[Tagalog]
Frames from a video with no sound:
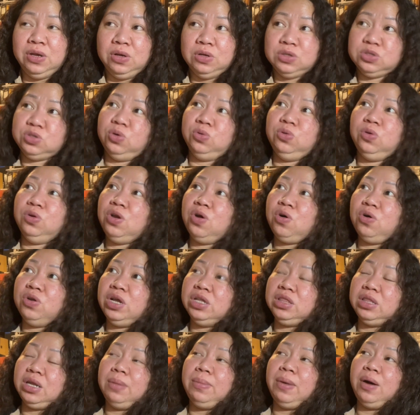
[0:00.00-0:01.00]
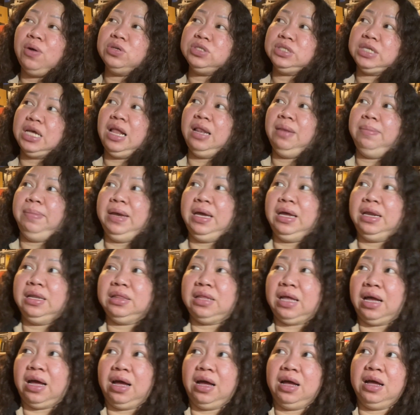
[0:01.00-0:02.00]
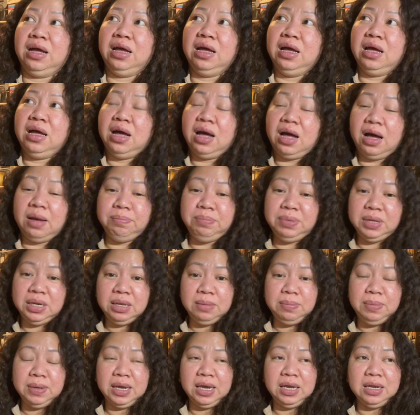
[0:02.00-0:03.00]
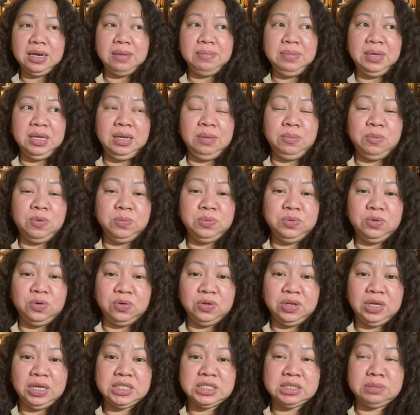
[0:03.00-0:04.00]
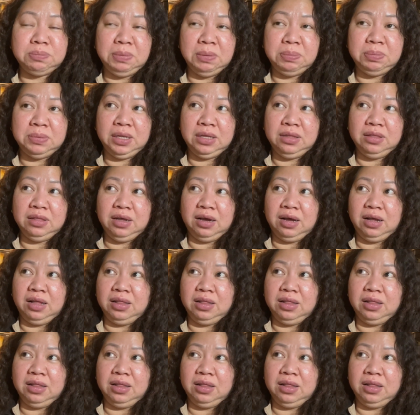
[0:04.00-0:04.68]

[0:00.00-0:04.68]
So, doon ako nagtrabaho sa Alberta ang binibigay na minimum doon, it's $15.